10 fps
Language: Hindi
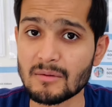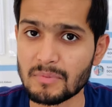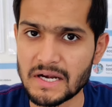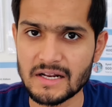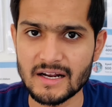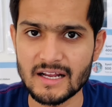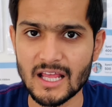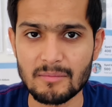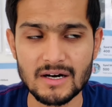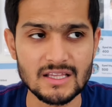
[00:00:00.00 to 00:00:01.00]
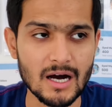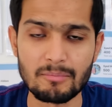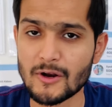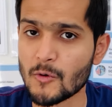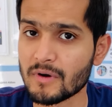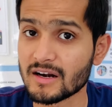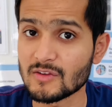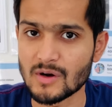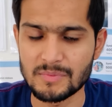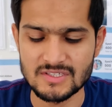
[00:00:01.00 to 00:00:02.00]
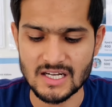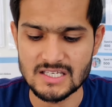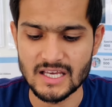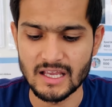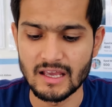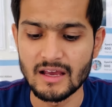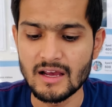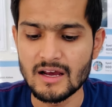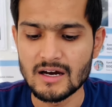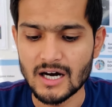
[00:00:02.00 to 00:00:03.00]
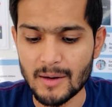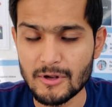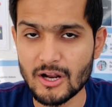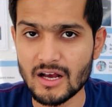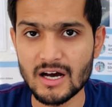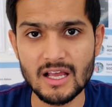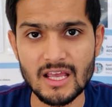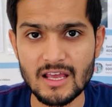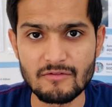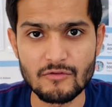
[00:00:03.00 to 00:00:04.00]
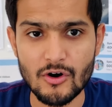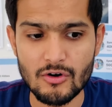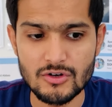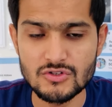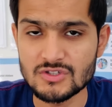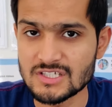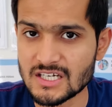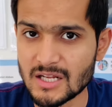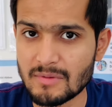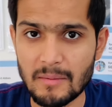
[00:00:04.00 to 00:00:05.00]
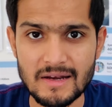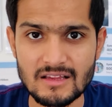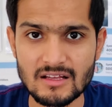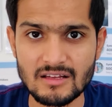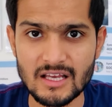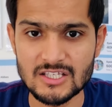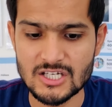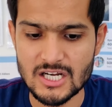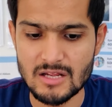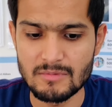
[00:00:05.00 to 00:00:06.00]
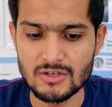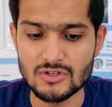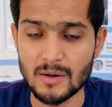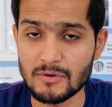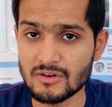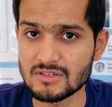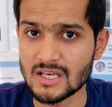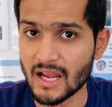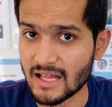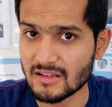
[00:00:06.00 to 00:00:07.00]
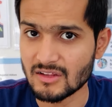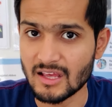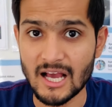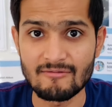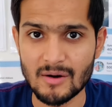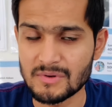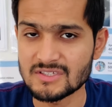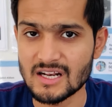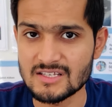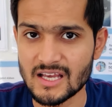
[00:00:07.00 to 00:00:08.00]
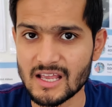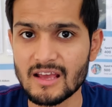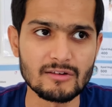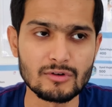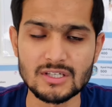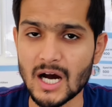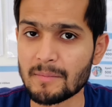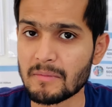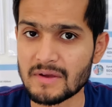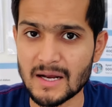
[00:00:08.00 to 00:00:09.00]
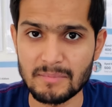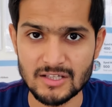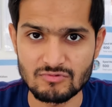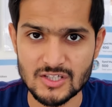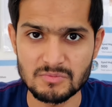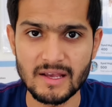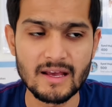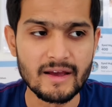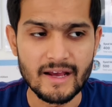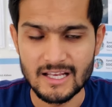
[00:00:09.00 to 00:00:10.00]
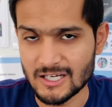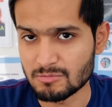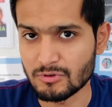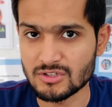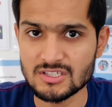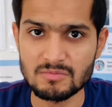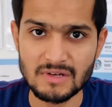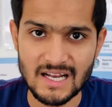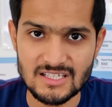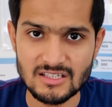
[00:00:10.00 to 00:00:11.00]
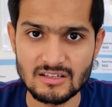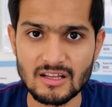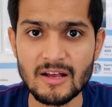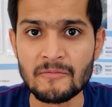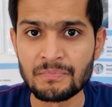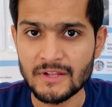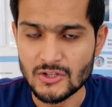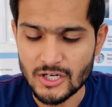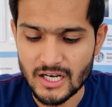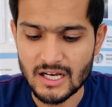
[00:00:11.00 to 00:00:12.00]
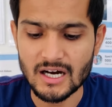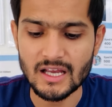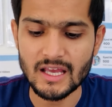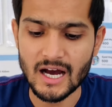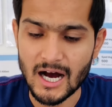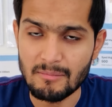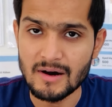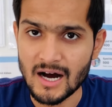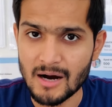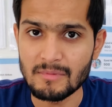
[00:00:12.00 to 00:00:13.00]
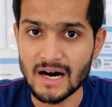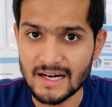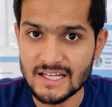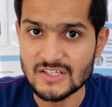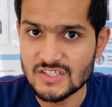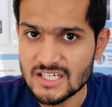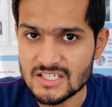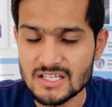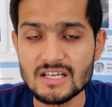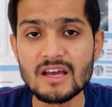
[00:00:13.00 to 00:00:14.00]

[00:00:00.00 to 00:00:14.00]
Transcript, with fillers: कंप्लीट करने के बाद अपने होम कंट्रीज वापस चले जाएंगे अब इन्होंने कहा कि वो जो टी e में आप लिखते थे या टी e में जो आप लोग ये कहते थे कि हम वापस चले जाएंगे वो यहाँ पे पीआर पाथवेज में या स्पॉन्सरशिप में लग जाते थे तो इन्होंने कहा कि अब हम अंडर टी